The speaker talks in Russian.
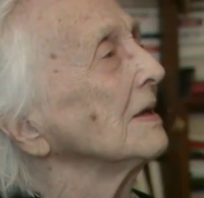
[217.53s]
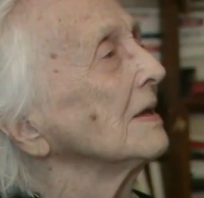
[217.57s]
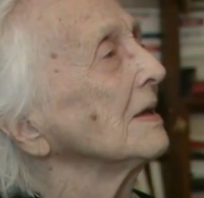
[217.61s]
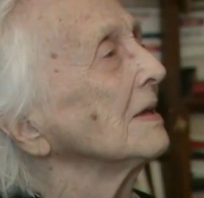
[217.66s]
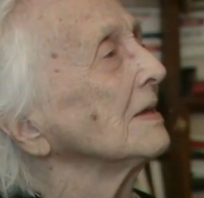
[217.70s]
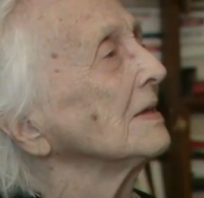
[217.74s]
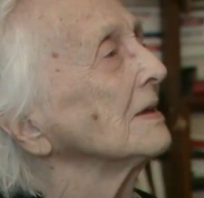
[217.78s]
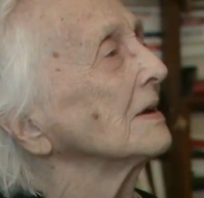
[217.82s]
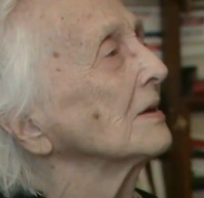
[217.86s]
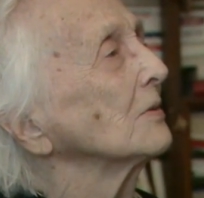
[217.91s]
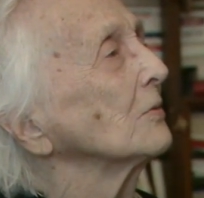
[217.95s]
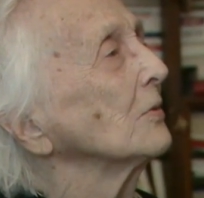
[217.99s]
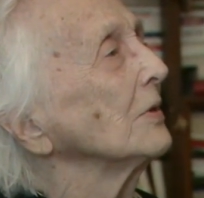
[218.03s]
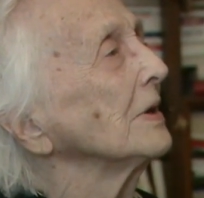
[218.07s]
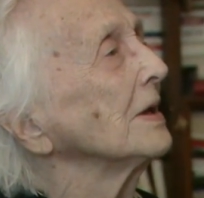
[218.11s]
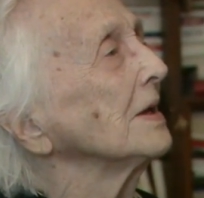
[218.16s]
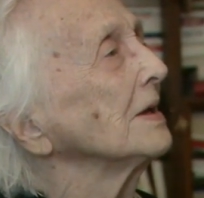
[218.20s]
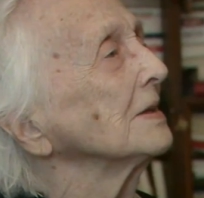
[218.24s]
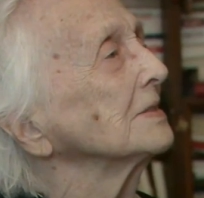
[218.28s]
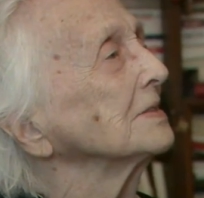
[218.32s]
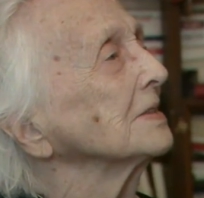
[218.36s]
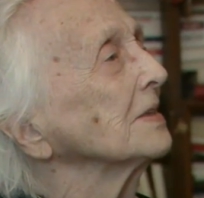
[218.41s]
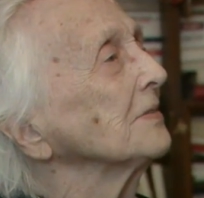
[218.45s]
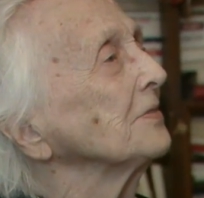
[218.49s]
Я говорю,
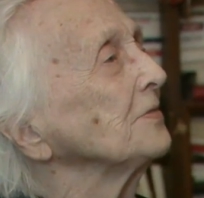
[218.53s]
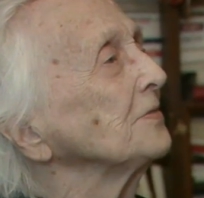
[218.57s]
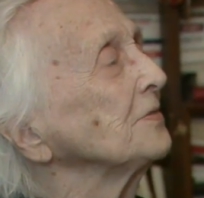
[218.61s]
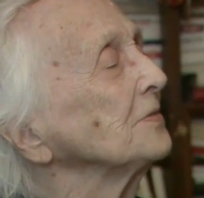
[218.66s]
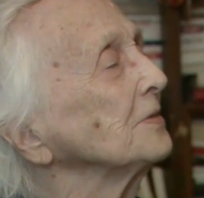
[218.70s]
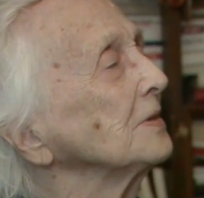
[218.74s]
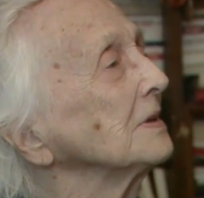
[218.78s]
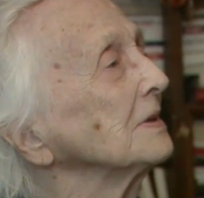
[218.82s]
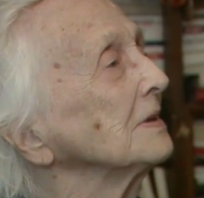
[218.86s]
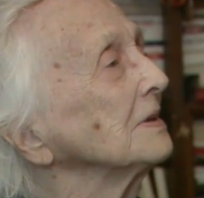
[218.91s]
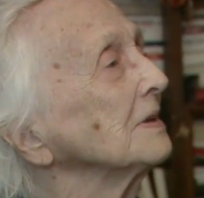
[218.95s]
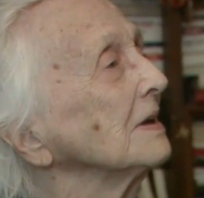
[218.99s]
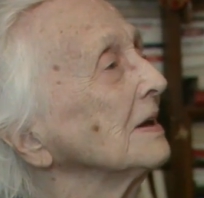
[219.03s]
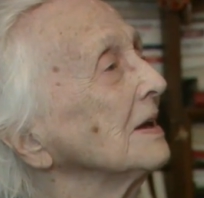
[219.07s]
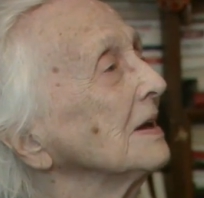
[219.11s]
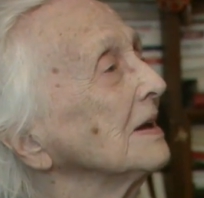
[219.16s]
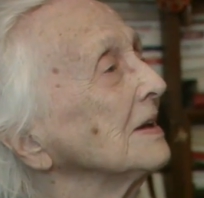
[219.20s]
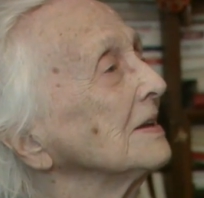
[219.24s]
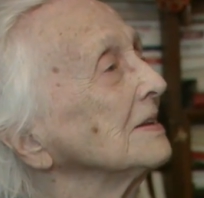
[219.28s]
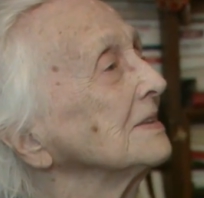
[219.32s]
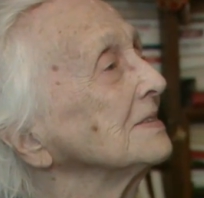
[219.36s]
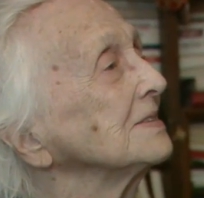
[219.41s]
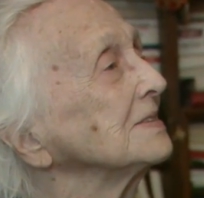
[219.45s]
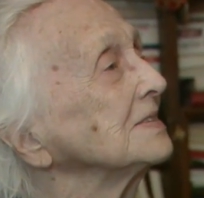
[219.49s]
это все
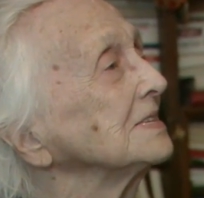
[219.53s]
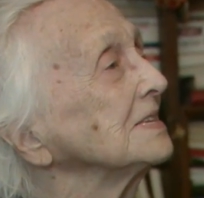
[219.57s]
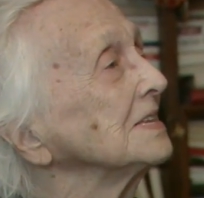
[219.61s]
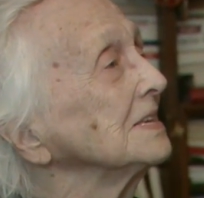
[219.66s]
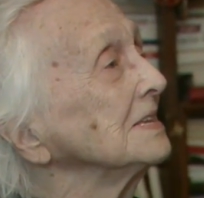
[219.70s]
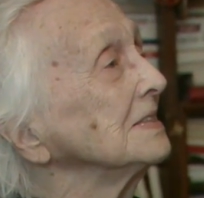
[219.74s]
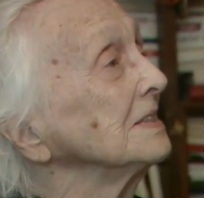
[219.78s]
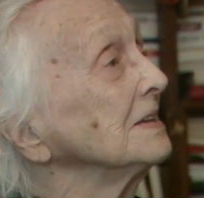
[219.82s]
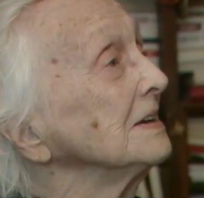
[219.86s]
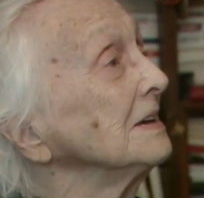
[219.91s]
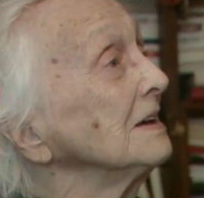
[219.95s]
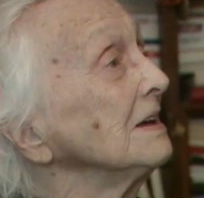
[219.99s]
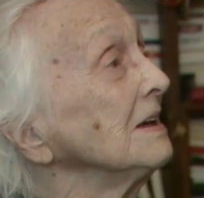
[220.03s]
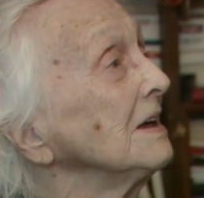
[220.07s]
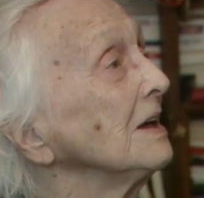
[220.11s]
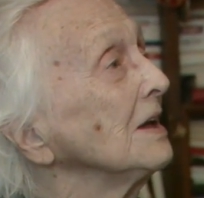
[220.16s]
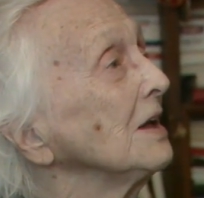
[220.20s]
силы